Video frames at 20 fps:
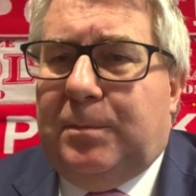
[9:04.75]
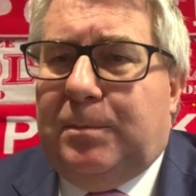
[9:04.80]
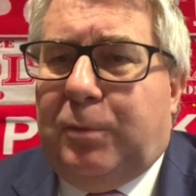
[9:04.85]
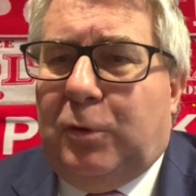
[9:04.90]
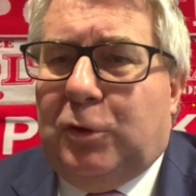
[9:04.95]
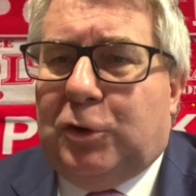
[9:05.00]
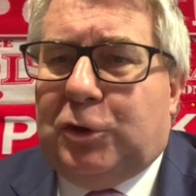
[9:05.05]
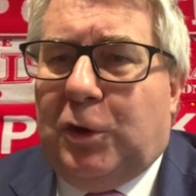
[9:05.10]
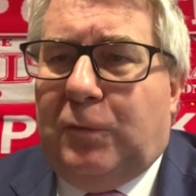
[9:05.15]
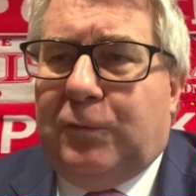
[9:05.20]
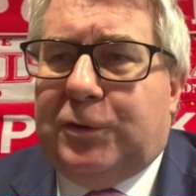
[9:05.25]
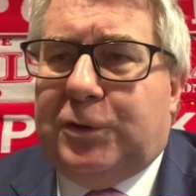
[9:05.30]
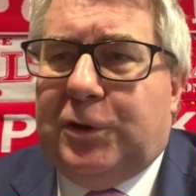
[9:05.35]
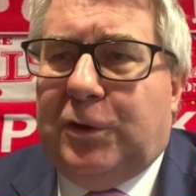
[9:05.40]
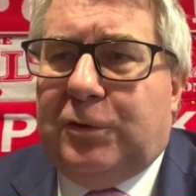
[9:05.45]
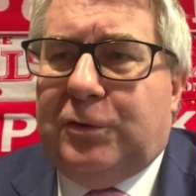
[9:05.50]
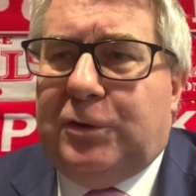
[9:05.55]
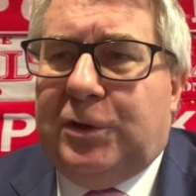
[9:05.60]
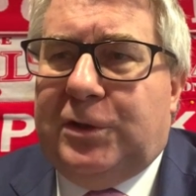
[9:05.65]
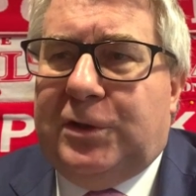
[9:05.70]

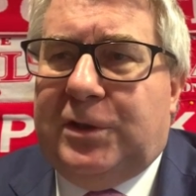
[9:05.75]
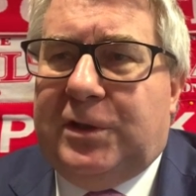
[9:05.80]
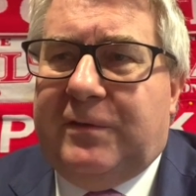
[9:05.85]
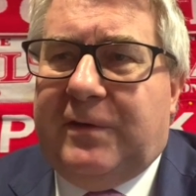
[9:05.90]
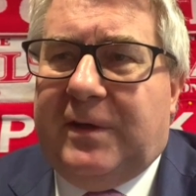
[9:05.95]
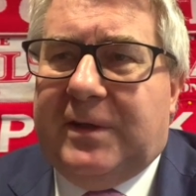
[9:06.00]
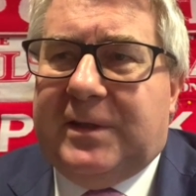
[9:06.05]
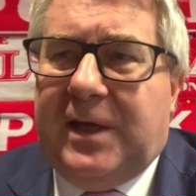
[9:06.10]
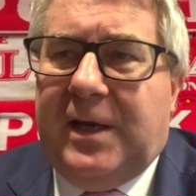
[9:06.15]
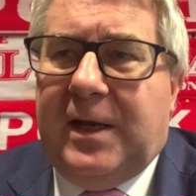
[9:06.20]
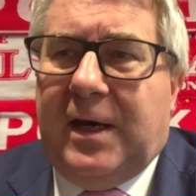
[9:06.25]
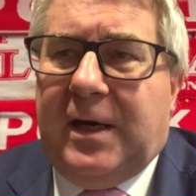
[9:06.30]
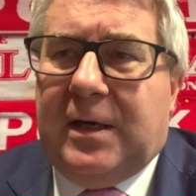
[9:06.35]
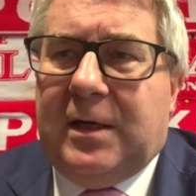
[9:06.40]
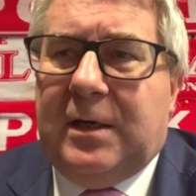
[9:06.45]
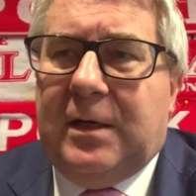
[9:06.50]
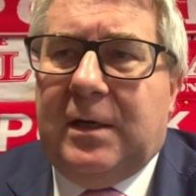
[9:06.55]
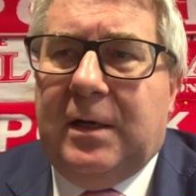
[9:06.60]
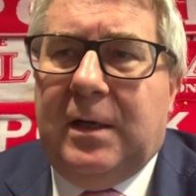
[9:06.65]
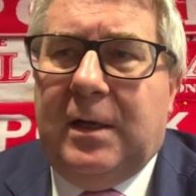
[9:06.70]
począwszy od igrzysk w
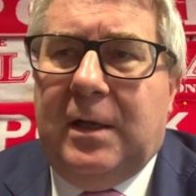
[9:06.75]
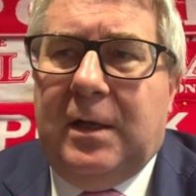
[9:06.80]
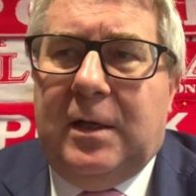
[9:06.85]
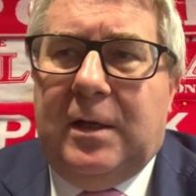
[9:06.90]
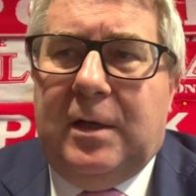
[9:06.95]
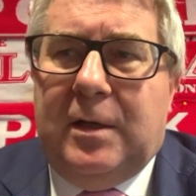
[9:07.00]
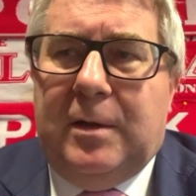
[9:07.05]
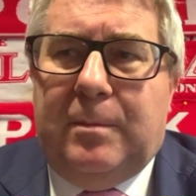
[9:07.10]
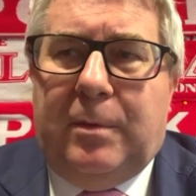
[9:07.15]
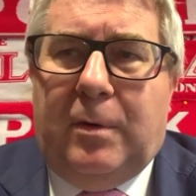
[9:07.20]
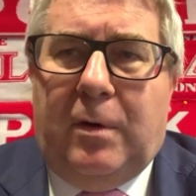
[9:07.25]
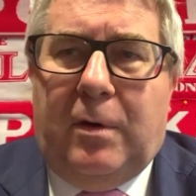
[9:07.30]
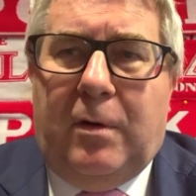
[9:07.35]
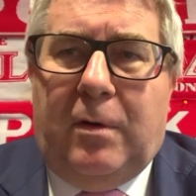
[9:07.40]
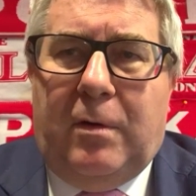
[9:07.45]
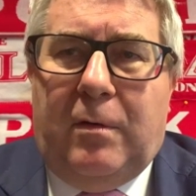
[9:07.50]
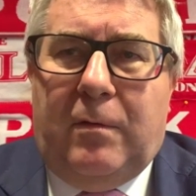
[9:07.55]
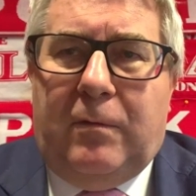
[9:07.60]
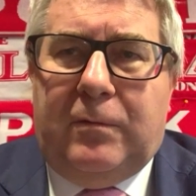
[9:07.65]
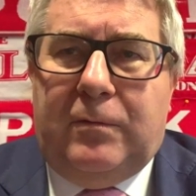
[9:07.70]
Atenach,
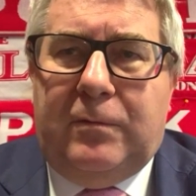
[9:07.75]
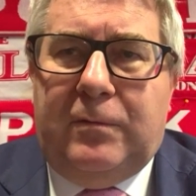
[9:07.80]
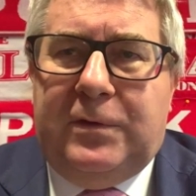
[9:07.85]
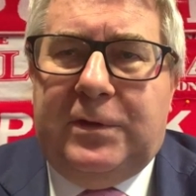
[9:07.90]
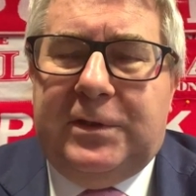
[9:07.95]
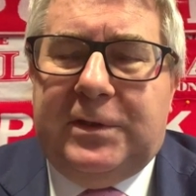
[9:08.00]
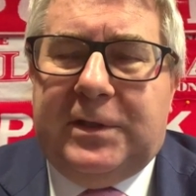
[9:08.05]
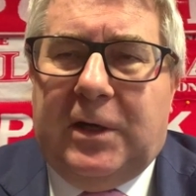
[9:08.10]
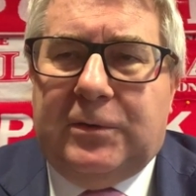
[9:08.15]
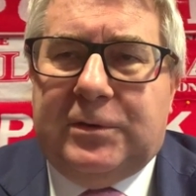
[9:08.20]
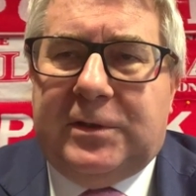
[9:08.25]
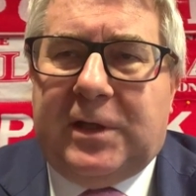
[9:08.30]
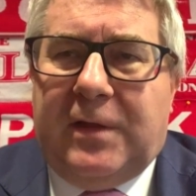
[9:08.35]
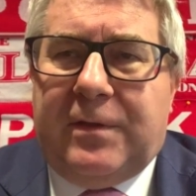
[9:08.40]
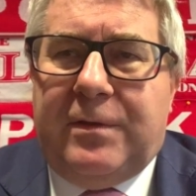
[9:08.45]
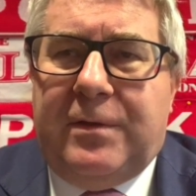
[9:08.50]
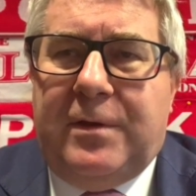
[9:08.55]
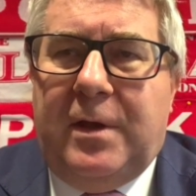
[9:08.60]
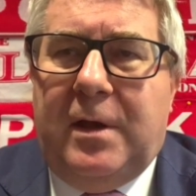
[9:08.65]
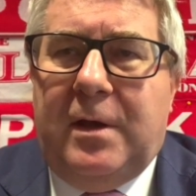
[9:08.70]
bo igrzyska
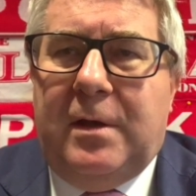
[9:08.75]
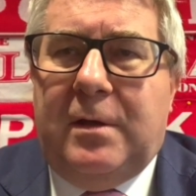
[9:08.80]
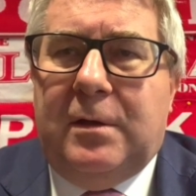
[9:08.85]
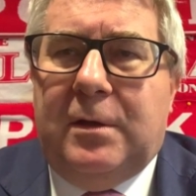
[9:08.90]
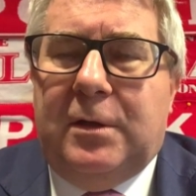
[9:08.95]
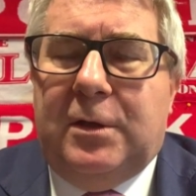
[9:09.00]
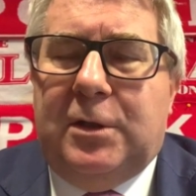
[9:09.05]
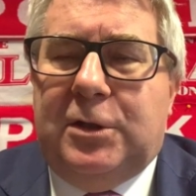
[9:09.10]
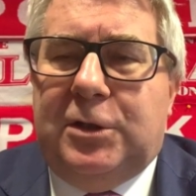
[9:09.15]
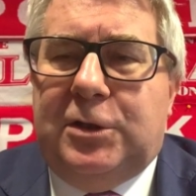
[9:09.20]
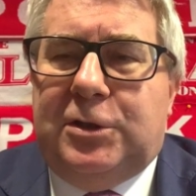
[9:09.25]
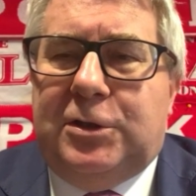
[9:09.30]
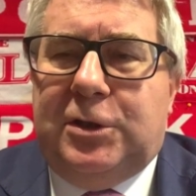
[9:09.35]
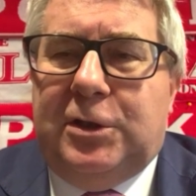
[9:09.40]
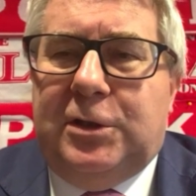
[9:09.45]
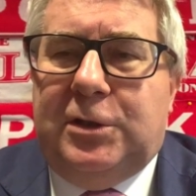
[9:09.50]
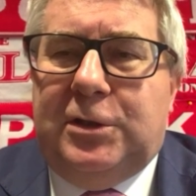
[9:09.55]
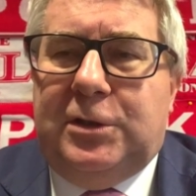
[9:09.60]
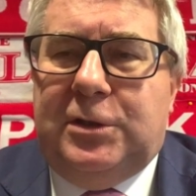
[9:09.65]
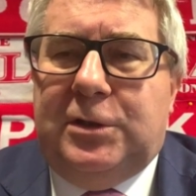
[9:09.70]
ostatnie,
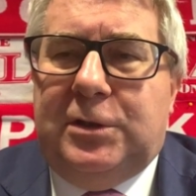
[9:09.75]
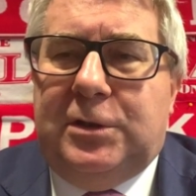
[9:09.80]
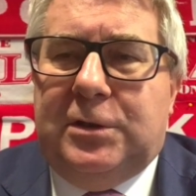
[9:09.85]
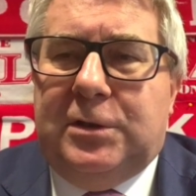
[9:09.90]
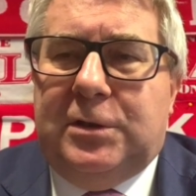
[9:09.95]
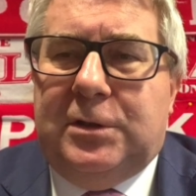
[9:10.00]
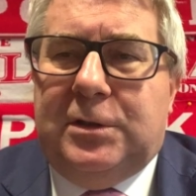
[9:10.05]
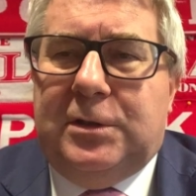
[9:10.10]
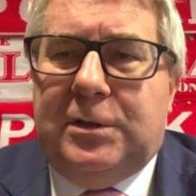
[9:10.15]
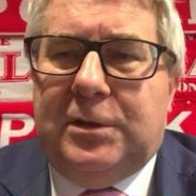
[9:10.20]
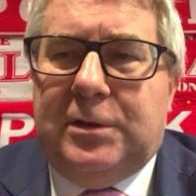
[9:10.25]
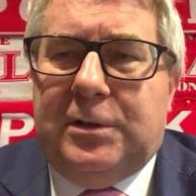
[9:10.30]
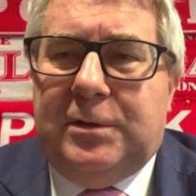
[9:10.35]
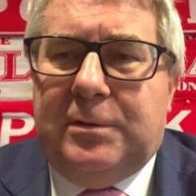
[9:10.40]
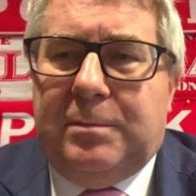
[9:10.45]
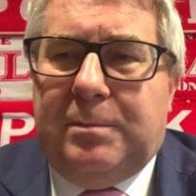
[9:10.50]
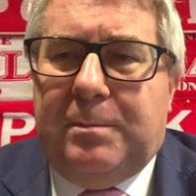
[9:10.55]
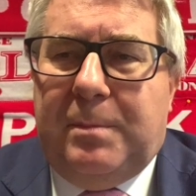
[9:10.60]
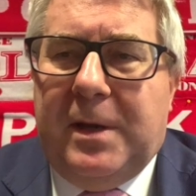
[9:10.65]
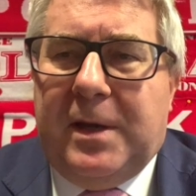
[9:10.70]
czyli
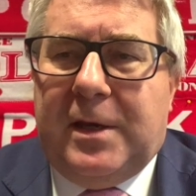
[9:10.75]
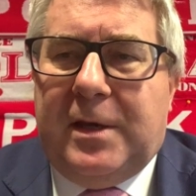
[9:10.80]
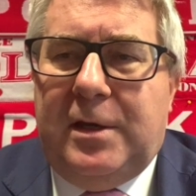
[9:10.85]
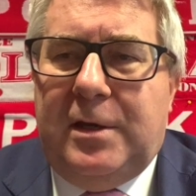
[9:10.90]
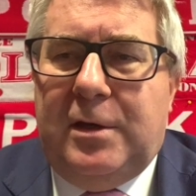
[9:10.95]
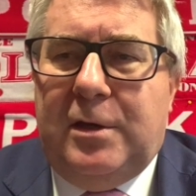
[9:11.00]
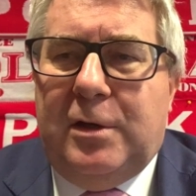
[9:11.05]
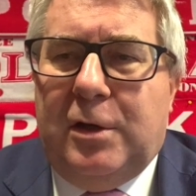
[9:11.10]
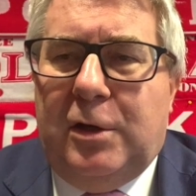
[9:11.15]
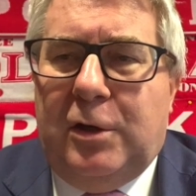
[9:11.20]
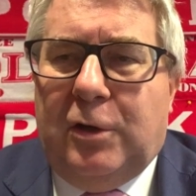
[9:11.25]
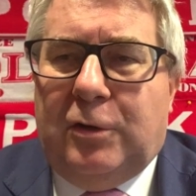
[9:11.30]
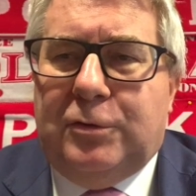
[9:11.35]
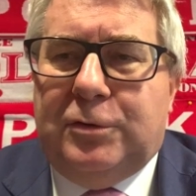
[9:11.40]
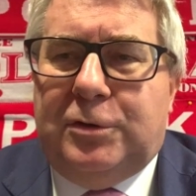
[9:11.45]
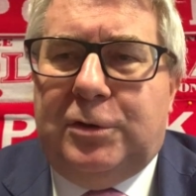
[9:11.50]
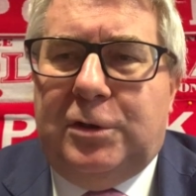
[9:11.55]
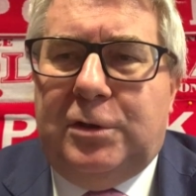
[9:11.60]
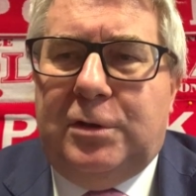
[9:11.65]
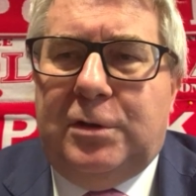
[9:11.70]
Pekin,
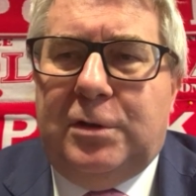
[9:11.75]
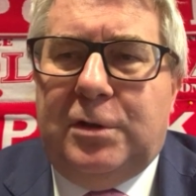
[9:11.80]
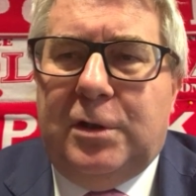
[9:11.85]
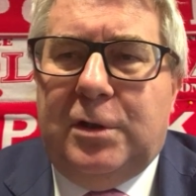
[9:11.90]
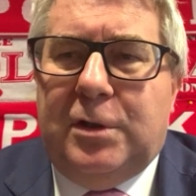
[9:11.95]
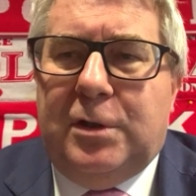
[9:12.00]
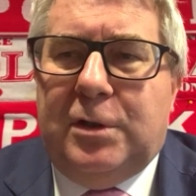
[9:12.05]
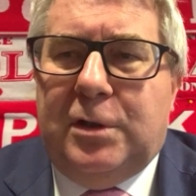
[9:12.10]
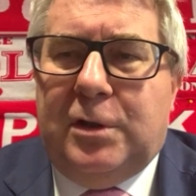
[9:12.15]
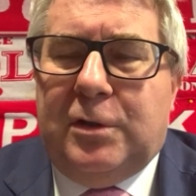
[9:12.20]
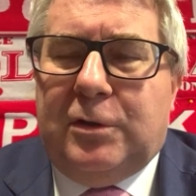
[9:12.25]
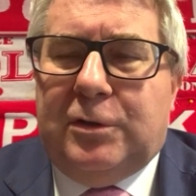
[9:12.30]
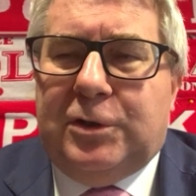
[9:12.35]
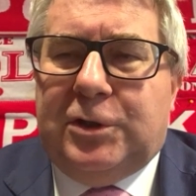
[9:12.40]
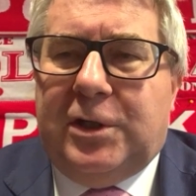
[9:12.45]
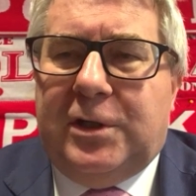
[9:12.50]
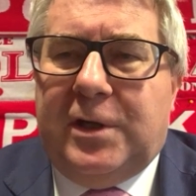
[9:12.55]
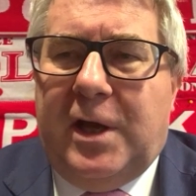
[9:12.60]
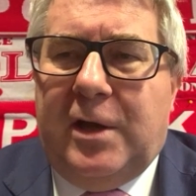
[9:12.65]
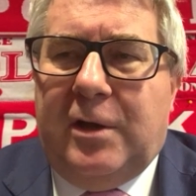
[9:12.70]
Londyn, Rio de
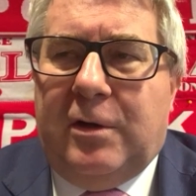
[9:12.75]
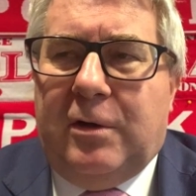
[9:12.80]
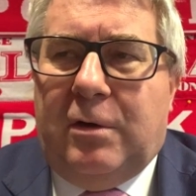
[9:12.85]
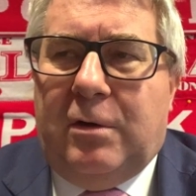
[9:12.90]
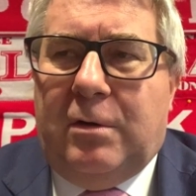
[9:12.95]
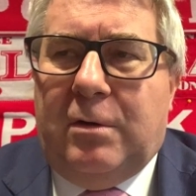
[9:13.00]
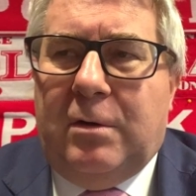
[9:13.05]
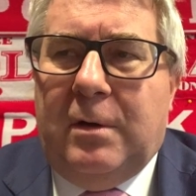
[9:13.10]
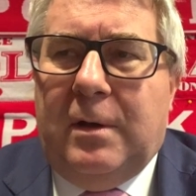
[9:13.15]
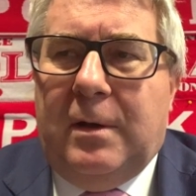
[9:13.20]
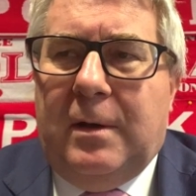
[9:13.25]
Janeiro,